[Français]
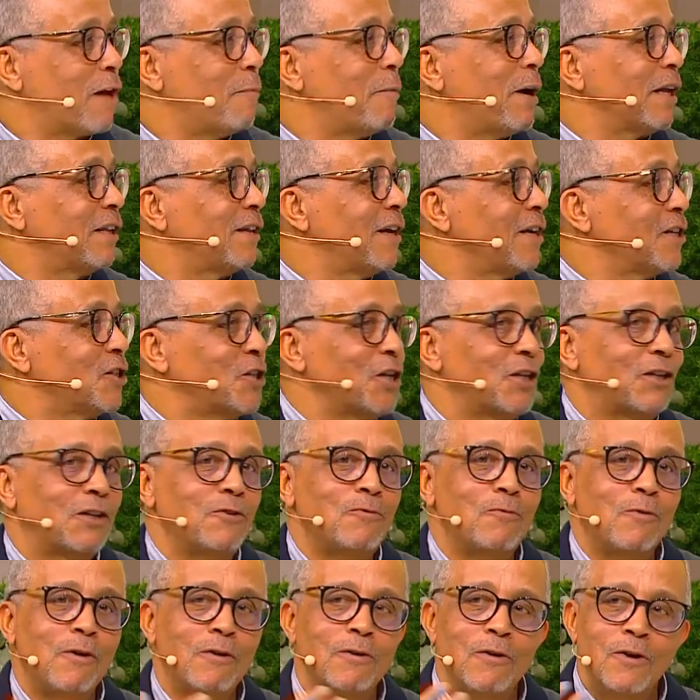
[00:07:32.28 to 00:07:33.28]
matin, c'est
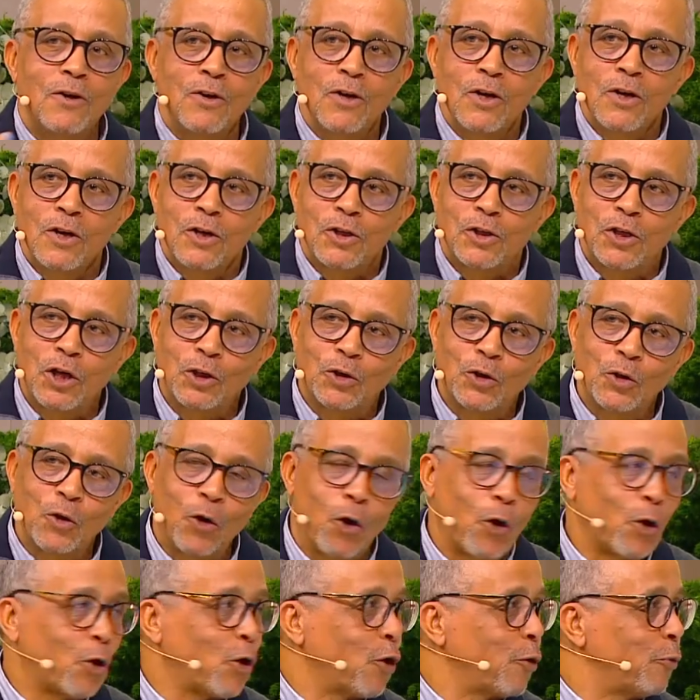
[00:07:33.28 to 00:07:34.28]
une, c'est une
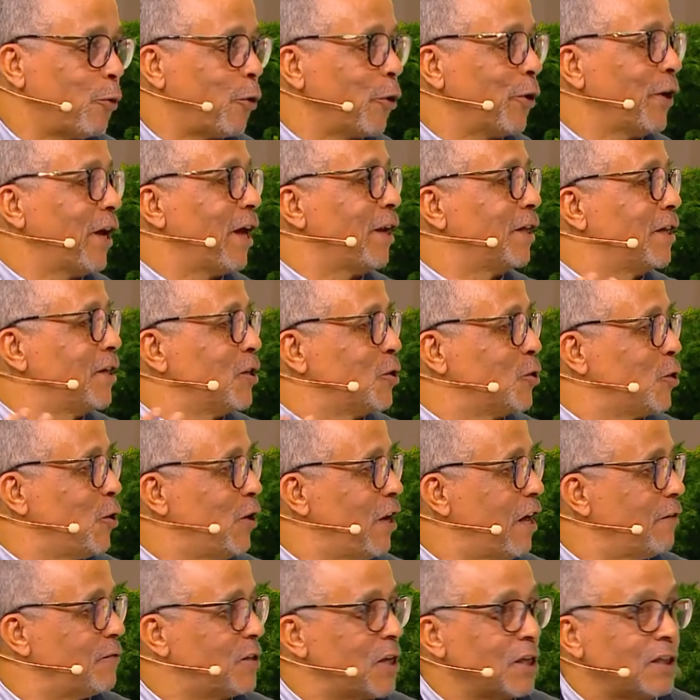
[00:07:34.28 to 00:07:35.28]
aurore boréale qui se
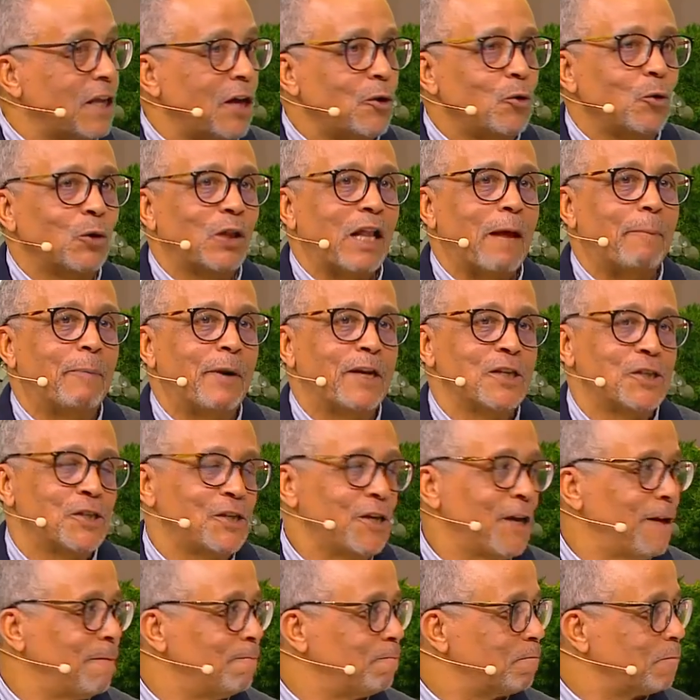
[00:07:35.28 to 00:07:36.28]
lève. C'est à nous de
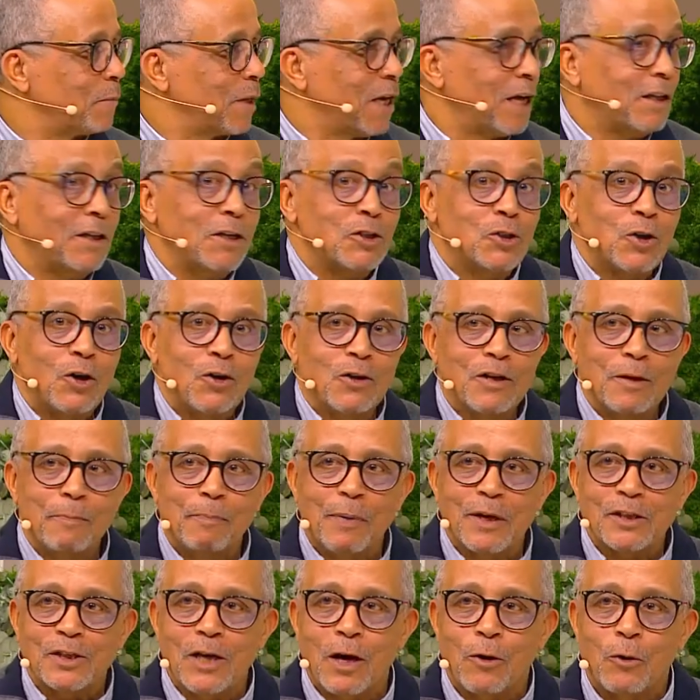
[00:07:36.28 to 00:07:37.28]
l'apprécier. Il y a des gens qui
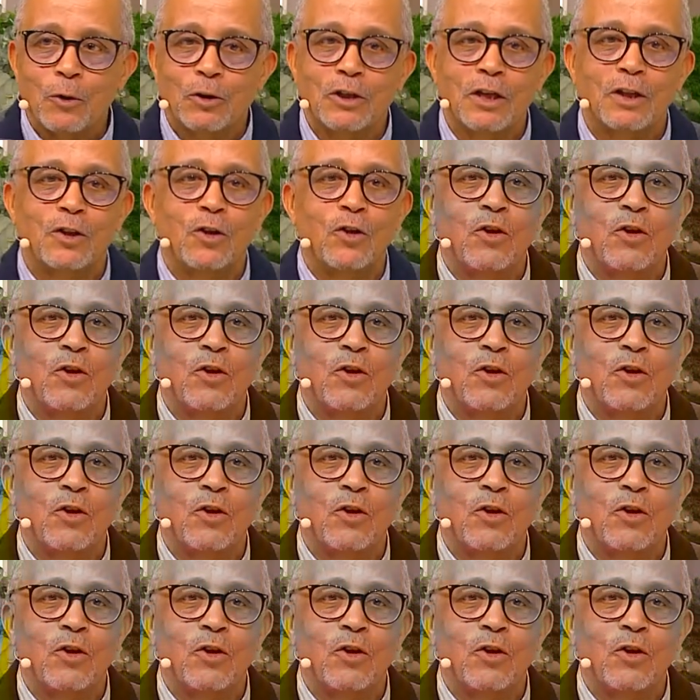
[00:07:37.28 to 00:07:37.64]
passent à côté de